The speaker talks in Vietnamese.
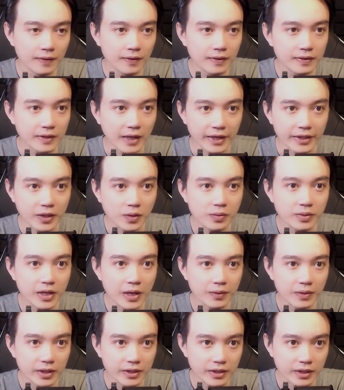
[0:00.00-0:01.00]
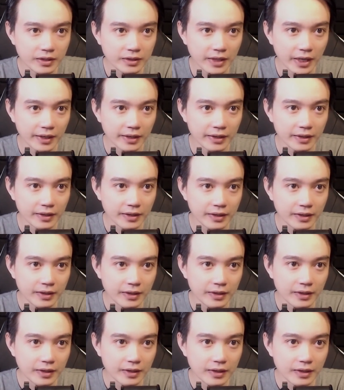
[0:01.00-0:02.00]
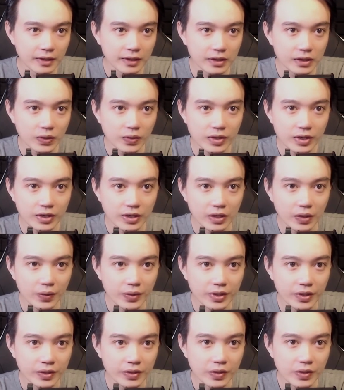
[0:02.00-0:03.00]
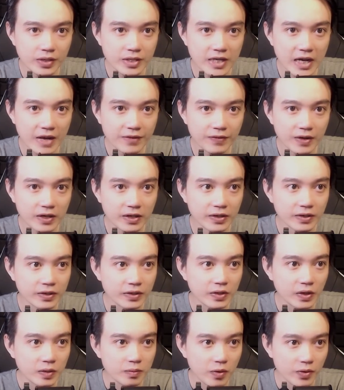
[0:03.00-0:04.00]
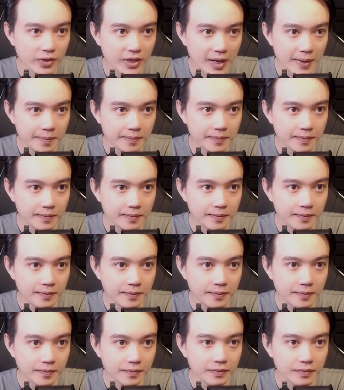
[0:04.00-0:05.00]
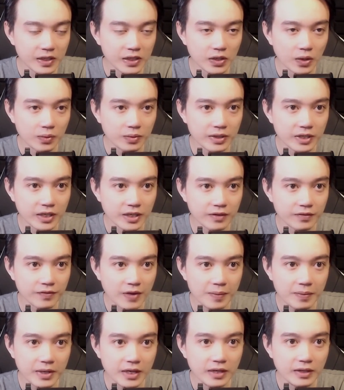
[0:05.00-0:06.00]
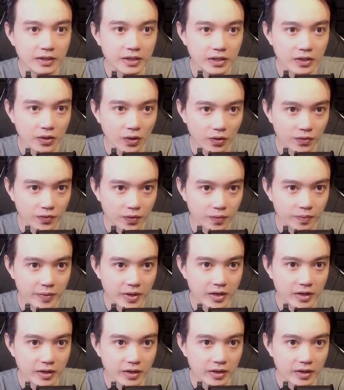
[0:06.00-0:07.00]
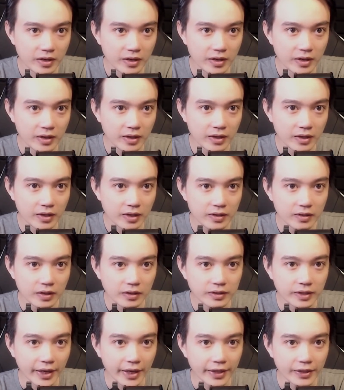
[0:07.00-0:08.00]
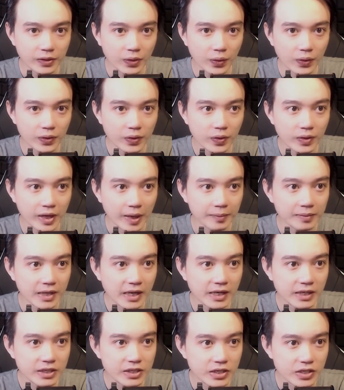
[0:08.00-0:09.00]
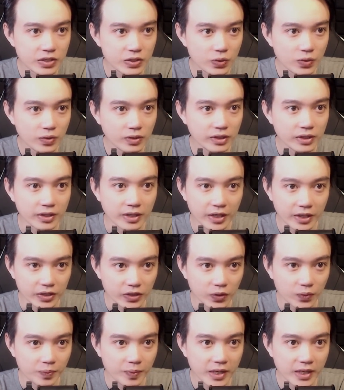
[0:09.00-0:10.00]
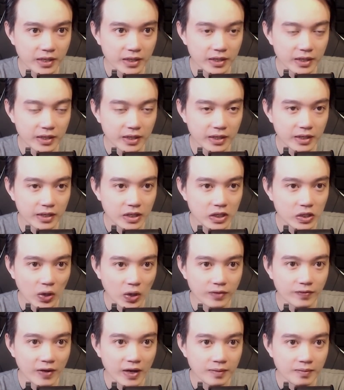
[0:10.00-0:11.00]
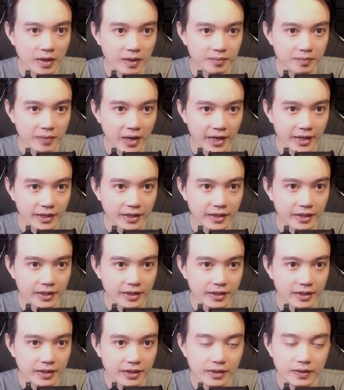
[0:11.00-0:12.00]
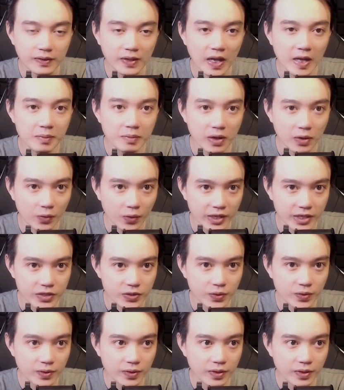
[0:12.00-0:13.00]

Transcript: Thằng nhóc kêu lên thất thanh. Tôi vừa lôi được nó ra phân nửa khỏi bộ giáp thì đột nhiên pháp khí thiên hộ vụt mất. Thân thể tôi có cảm giác rơi xuống từ hơn chục mét, choáng váng mặt mày, cứ thế mà quỵ xuống.